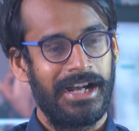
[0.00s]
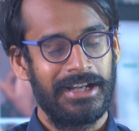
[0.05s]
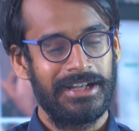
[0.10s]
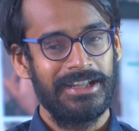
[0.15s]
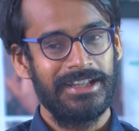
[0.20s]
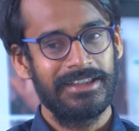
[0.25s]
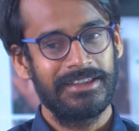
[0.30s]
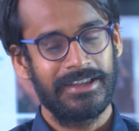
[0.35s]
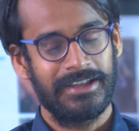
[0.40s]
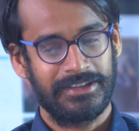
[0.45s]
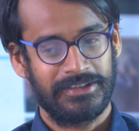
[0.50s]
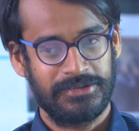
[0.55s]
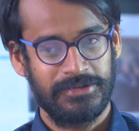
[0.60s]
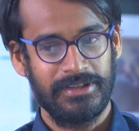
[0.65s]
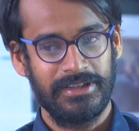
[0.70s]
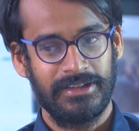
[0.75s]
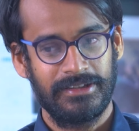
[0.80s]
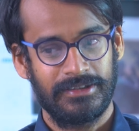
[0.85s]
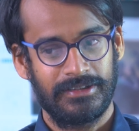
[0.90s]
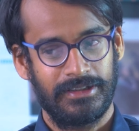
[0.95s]
అంటే ఇది
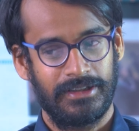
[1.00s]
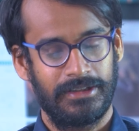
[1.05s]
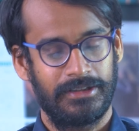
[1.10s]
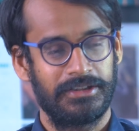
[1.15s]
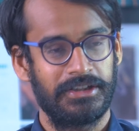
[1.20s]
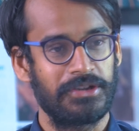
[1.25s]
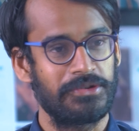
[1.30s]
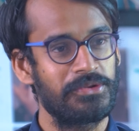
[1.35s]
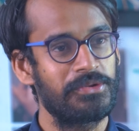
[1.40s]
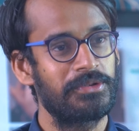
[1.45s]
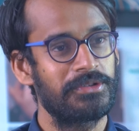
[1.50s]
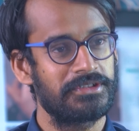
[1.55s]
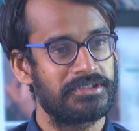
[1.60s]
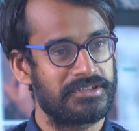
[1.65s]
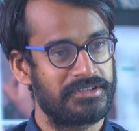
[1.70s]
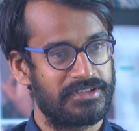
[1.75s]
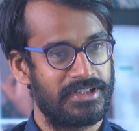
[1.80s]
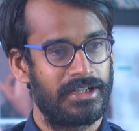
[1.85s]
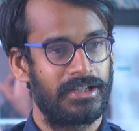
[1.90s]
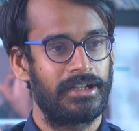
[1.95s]
యాక్చువల్లీ ఎందుకు
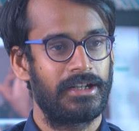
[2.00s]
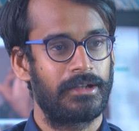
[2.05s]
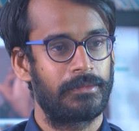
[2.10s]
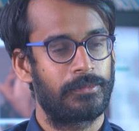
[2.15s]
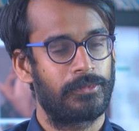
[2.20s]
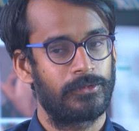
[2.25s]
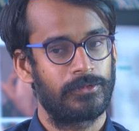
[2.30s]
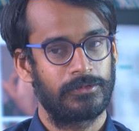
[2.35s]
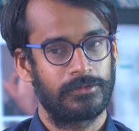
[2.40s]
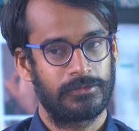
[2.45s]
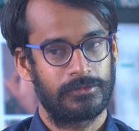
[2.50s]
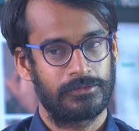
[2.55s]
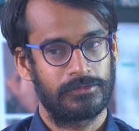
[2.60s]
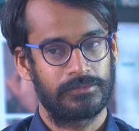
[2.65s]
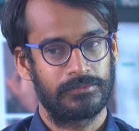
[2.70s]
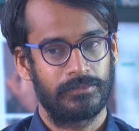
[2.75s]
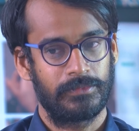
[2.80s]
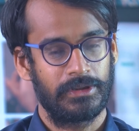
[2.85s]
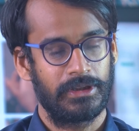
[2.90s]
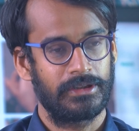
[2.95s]
వస్తుంది సార్ అంటే ఇప్పుడు
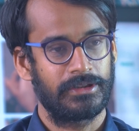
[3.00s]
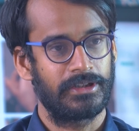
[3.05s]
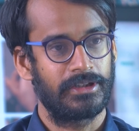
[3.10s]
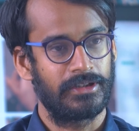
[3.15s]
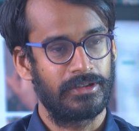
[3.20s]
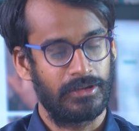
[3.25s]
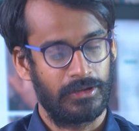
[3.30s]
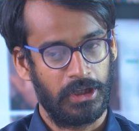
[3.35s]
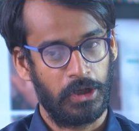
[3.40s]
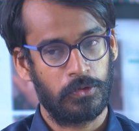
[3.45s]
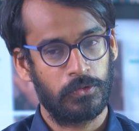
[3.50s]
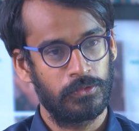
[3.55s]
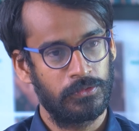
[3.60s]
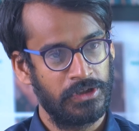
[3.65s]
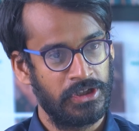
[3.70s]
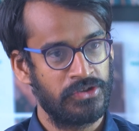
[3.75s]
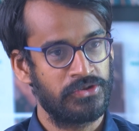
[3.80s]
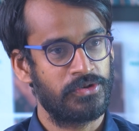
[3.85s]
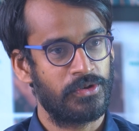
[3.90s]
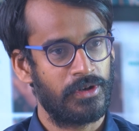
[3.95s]

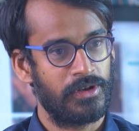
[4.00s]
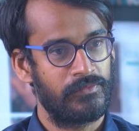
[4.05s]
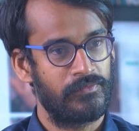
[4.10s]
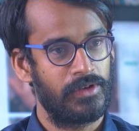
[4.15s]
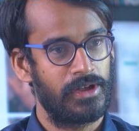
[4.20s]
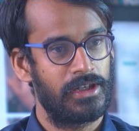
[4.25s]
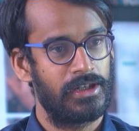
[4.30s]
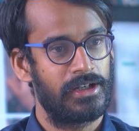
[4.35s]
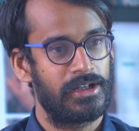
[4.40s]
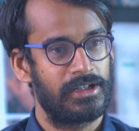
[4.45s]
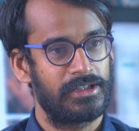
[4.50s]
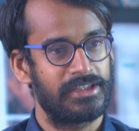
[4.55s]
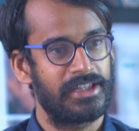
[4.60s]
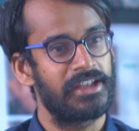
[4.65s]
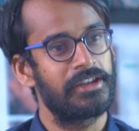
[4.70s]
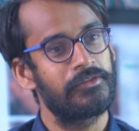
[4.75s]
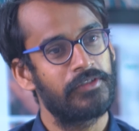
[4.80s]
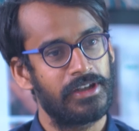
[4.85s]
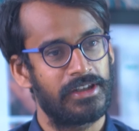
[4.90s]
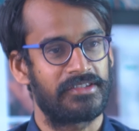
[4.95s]
ఎక్కువ నించోవడం వల్ల
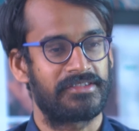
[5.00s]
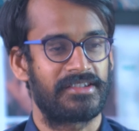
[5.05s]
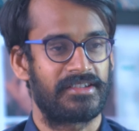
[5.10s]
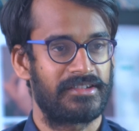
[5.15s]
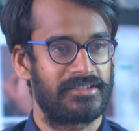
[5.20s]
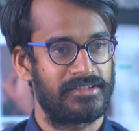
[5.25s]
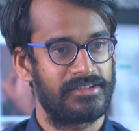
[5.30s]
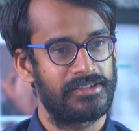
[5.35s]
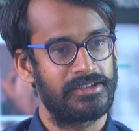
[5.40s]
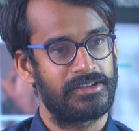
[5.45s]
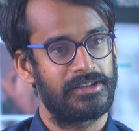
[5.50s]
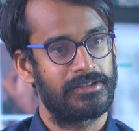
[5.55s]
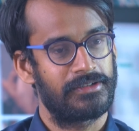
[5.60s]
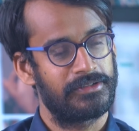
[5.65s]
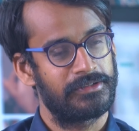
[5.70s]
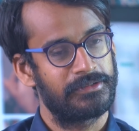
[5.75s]
దేనివల్ల సార్ అసలు